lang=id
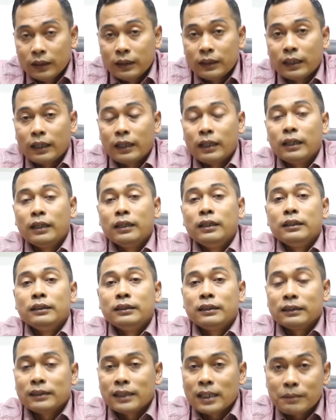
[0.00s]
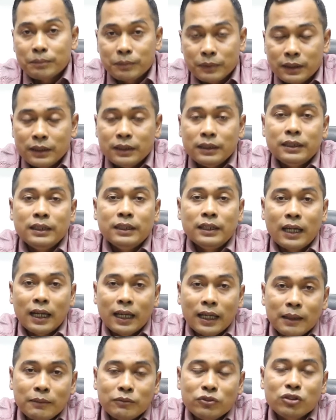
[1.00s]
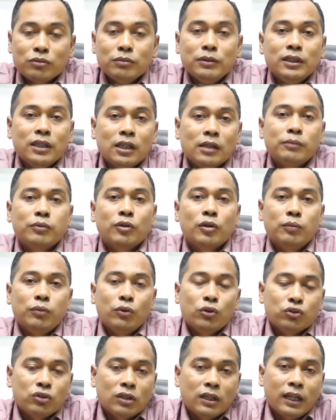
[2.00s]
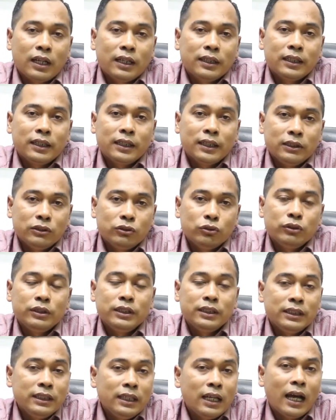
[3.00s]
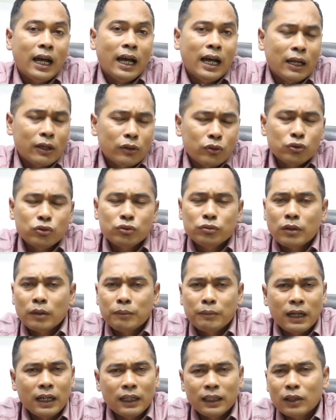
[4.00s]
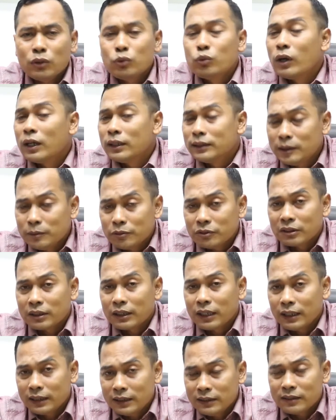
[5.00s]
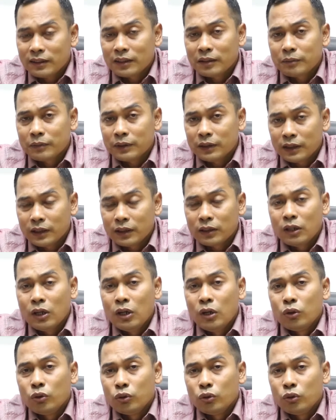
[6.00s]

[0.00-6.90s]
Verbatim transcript: Nah, tetapi di dalam seminar proposal Anda itu ini harus bahkan wajib sekali saya pikir